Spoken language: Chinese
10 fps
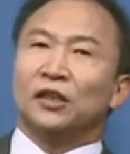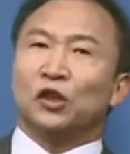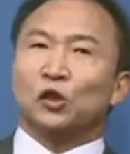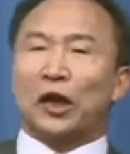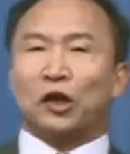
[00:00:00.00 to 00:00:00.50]

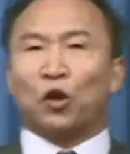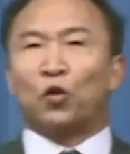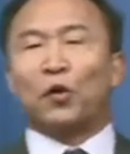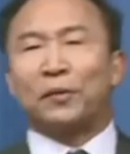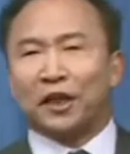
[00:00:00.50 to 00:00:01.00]
所以说，
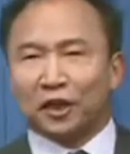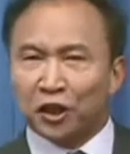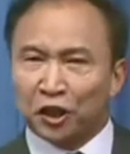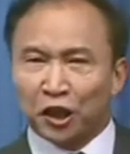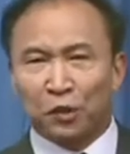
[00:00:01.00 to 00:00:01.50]
我们的
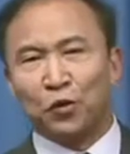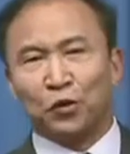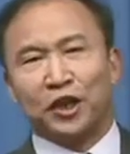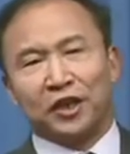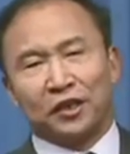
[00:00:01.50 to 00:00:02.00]
课程的目
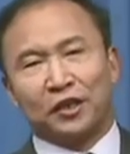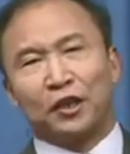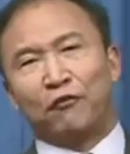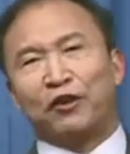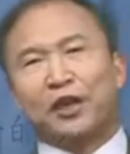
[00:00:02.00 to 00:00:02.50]
的
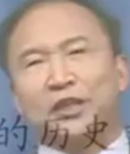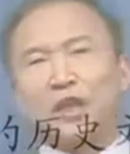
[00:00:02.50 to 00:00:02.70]
也非常